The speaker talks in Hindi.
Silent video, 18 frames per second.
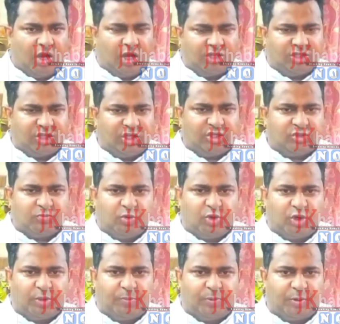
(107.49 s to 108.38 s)
आज के इस
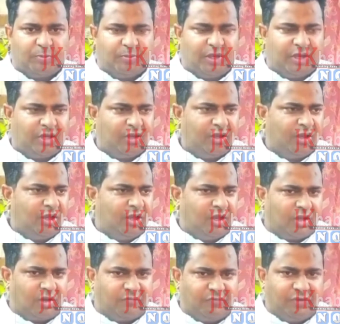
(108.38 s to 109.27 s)
मौके पर मैं
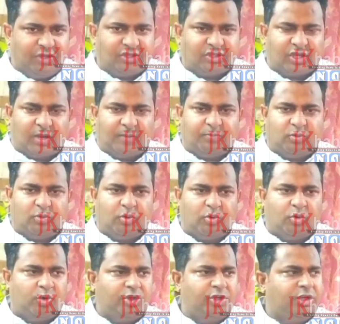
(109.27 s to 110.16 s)
रफ़ीक साहब
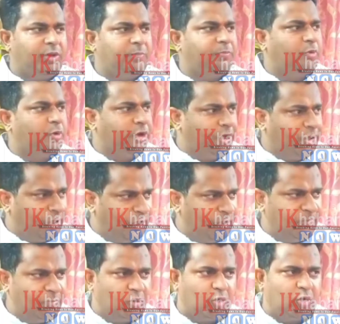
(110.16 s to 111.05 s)
को और इनकी पूरी
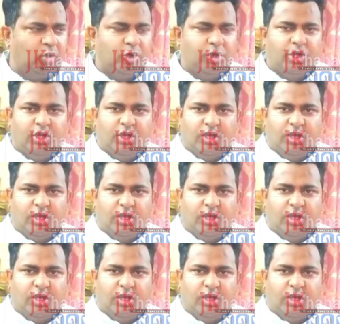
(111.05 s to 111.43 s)
टीम को